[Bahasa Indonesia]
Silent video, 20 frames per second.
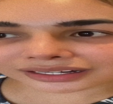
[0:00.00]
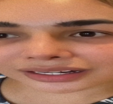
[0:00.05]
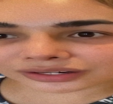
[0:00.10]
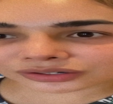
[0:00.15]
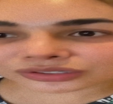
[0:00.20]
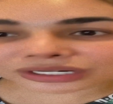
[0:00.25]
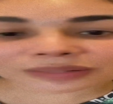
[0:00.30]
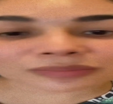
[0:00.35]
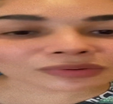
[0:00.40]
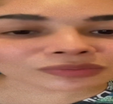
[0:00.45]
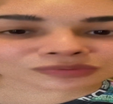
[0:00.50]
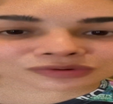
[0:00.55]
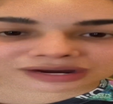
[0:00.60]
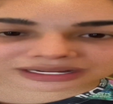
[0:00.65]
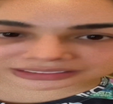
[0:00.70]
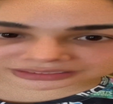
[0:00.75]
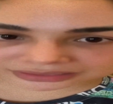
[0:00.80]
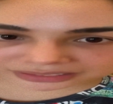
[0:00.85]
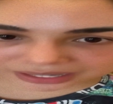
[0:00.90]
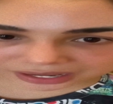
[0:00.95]
Udah mau
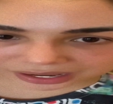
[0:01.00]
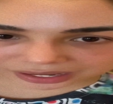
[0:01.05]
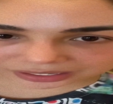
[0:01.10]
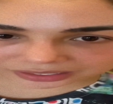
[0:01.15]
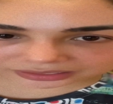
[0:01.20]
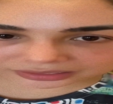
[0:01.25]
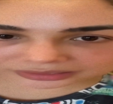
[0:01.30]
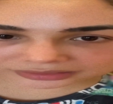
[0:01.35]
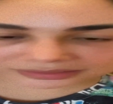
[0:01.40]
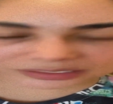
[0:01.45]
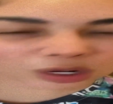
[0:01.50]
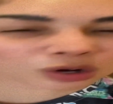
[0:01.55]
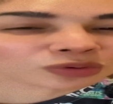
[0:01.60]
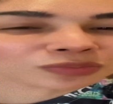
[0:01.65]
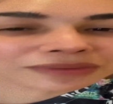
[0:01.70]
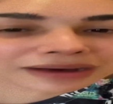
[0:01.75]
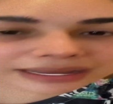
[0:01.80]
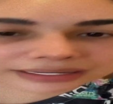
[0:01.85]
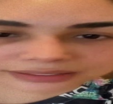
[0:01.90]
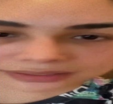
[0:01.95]
puasa,
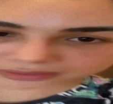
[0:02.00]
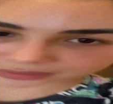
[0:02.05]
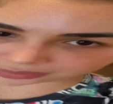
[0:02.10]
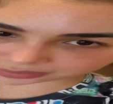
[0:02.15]
taubat